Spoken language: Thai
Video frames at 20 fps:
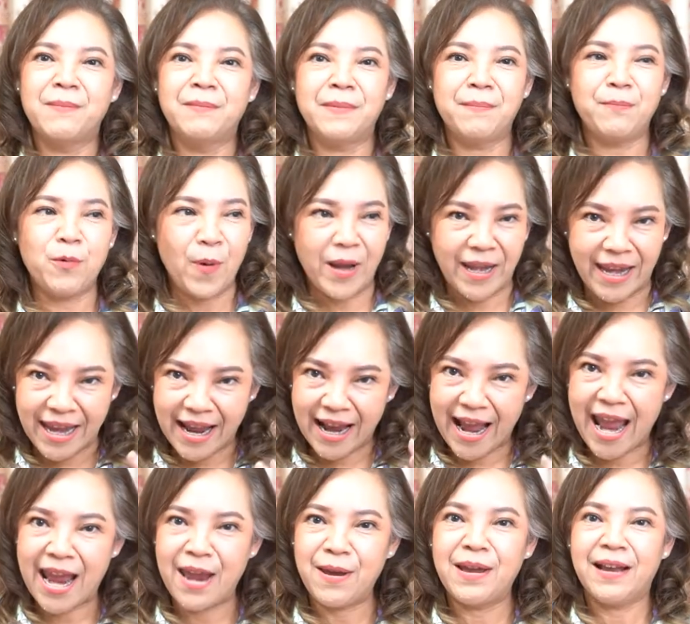มันป่วยได้ยัง
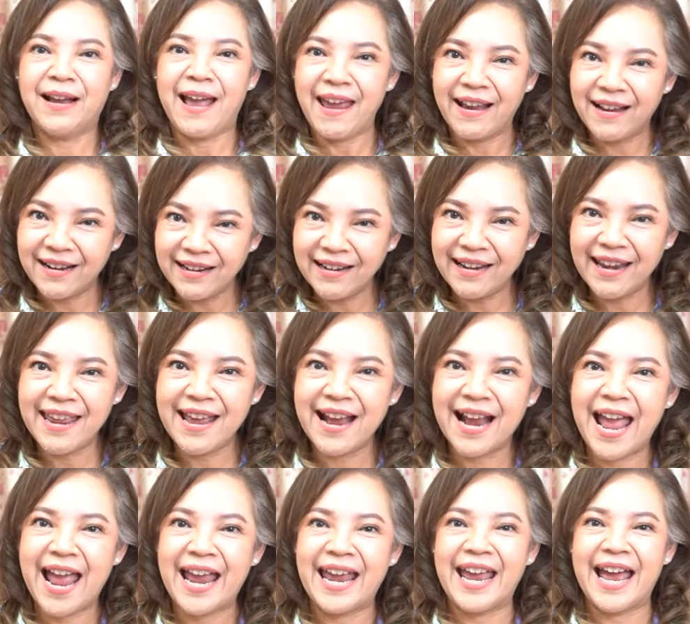ไงไข้ขึ้นได้ยั
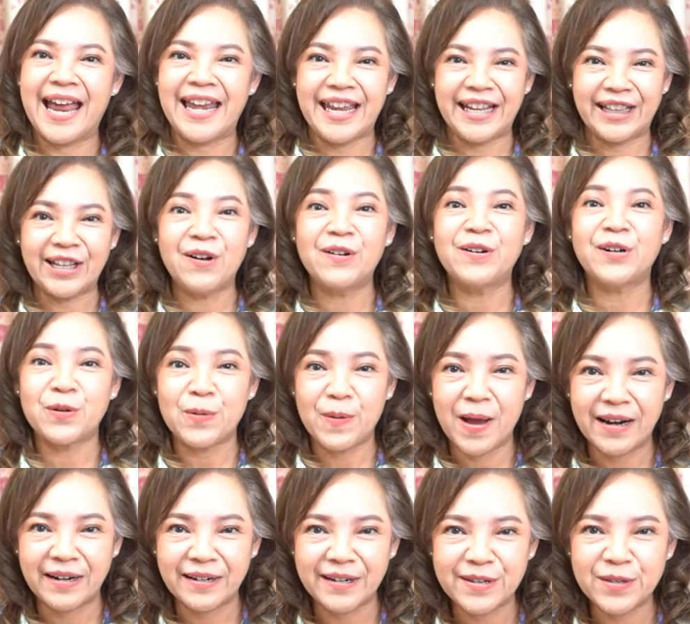งไงอันนี้ต้องระ
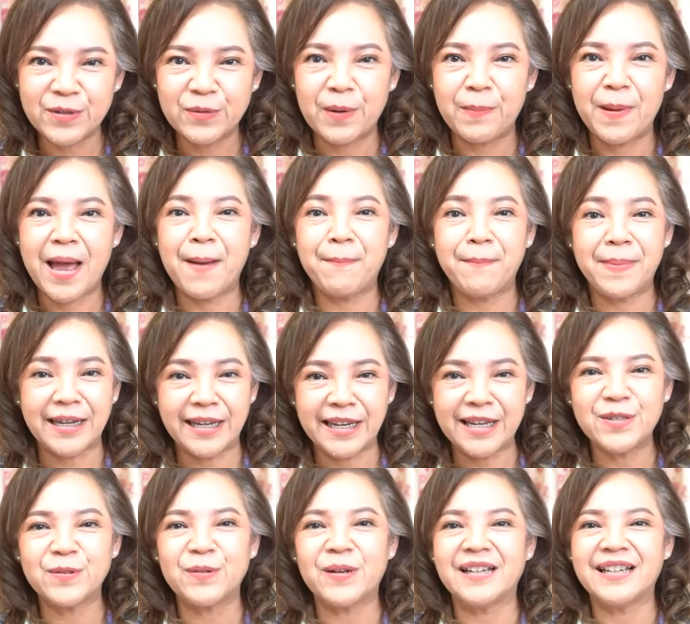วังเรื่องสุขภาพเป็น
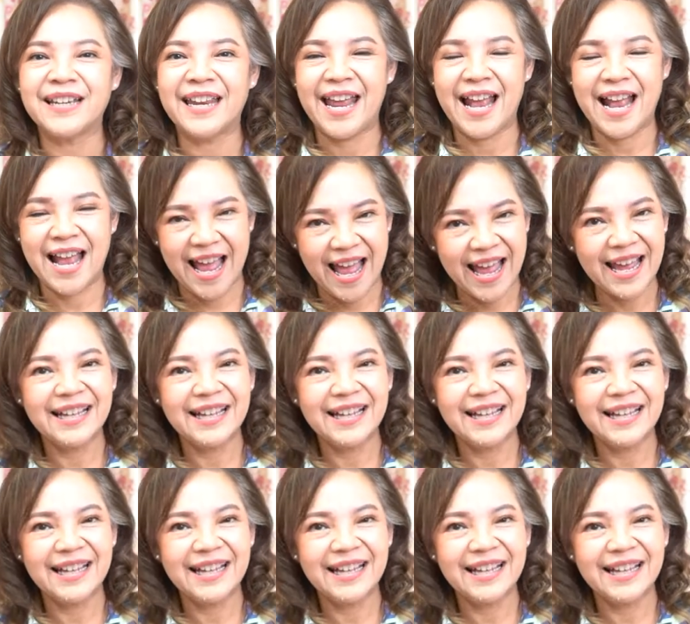ที่สุดเลยนะคะ